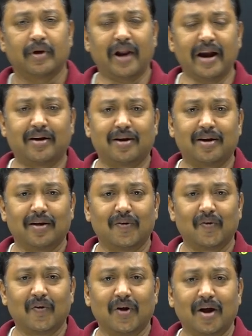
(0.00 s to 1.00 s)
రైట్
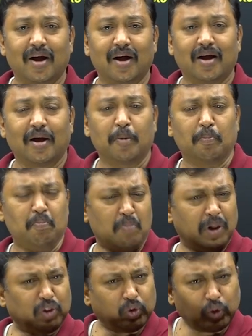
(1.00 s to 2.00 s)

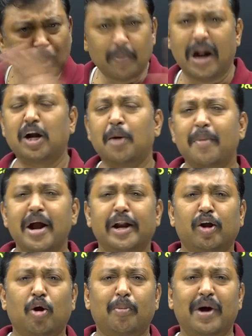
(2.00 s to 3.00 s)
మొత్తం అండమాన్
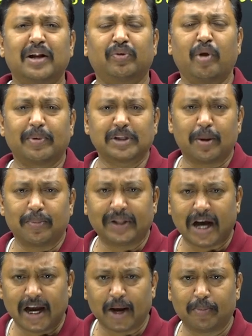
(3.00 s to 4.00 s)
నికోబార్ ద్వీప
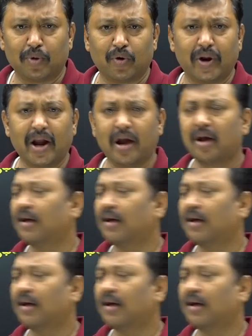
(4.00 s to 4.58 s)
సముదాయంలోనే